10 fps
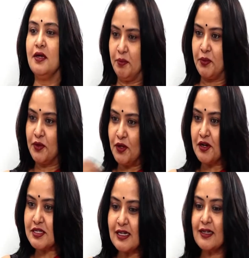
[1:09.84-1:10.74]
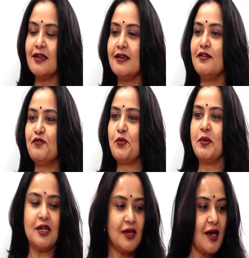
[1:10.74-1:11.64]
ఇప్పుడు యు ఆర్ సిట్టింగ్ హియర్ ఫర్
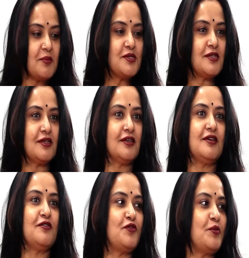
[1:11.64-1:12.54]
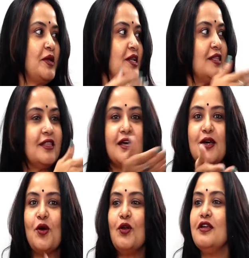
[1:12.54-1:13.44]
మనీ ఐఎమ్ సిట్టింగ్ హియర్ ఫర్ మనీ దే
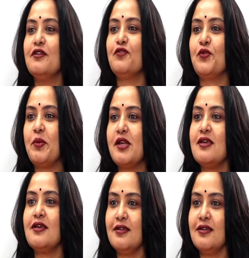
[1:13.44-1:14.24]
ఆర్ ఆల్ హియర్ ఫర్ మనీ